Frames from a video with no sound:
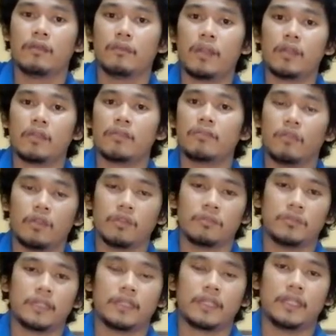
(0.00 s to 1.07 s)
merong
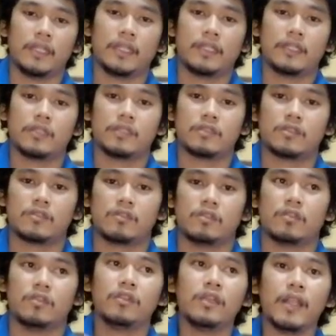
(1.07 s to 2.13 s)
voltmeter.
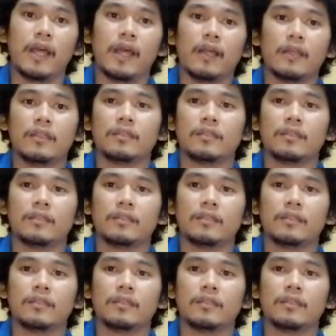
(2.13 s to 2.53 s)
So yun lang.